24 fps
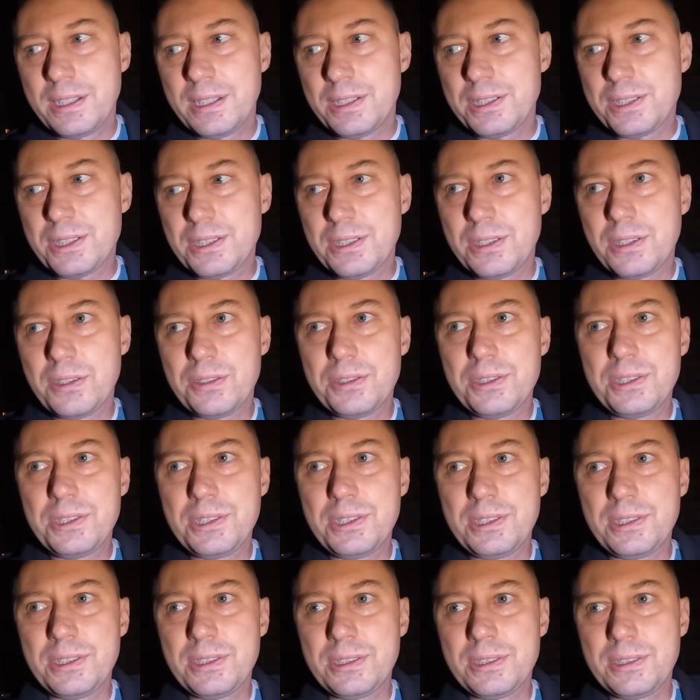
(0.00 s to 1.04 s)
jeśli
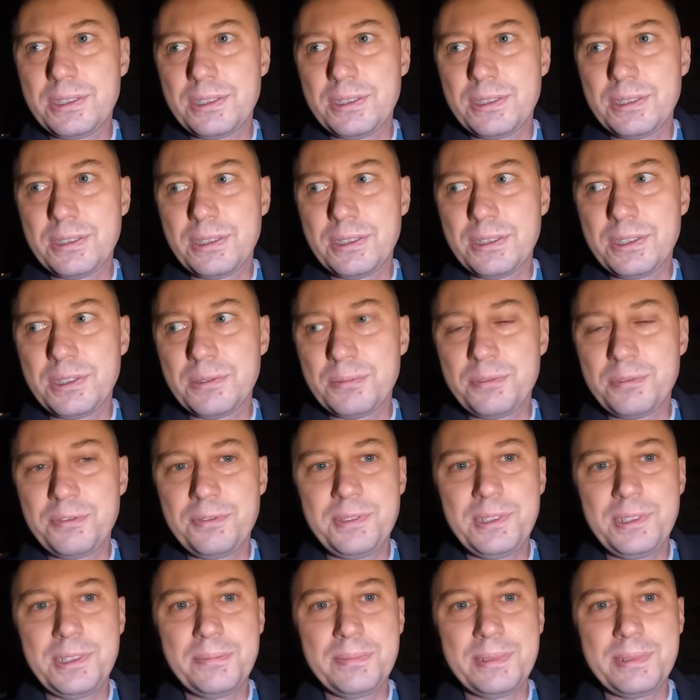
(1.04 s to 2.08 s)
chodzi o tą
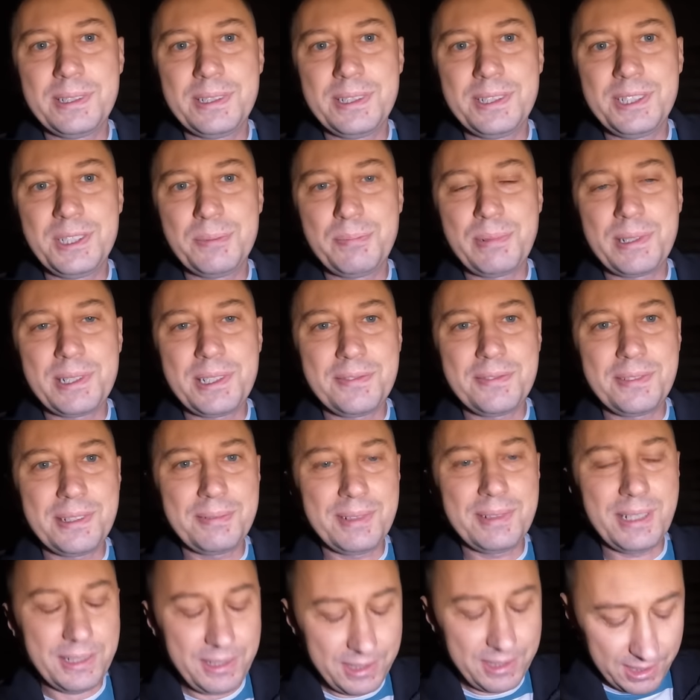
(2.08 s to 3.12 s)
firmę, gdzie
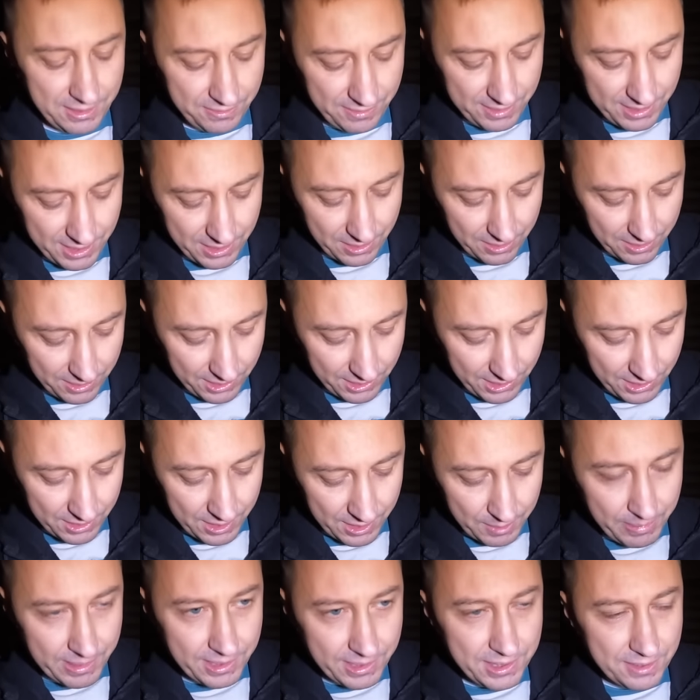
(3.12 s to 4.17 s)
pracowałem dla telewizorni. I
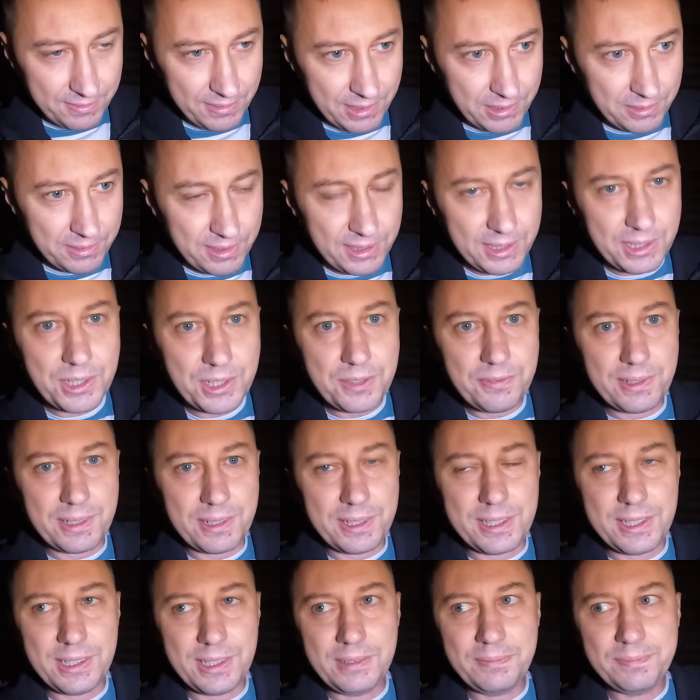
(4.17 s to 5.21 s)
one pracowały ze
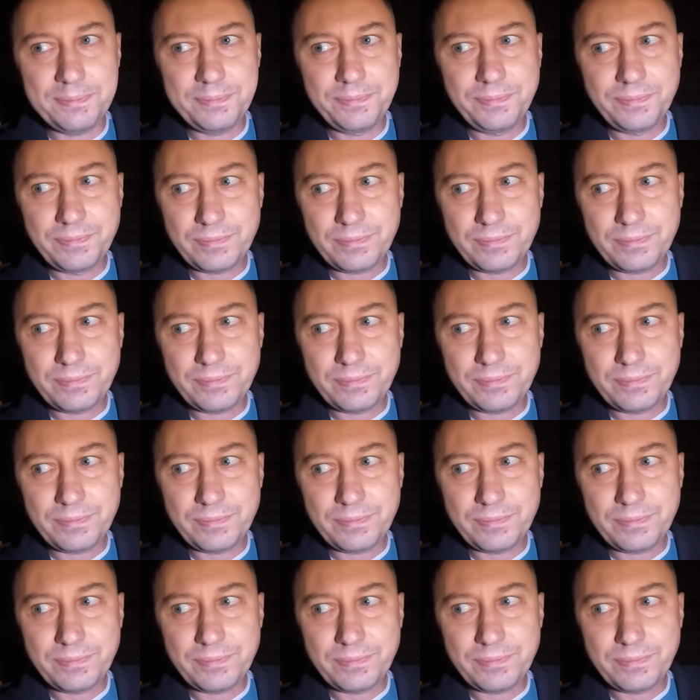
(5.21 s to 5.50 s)
Szwecji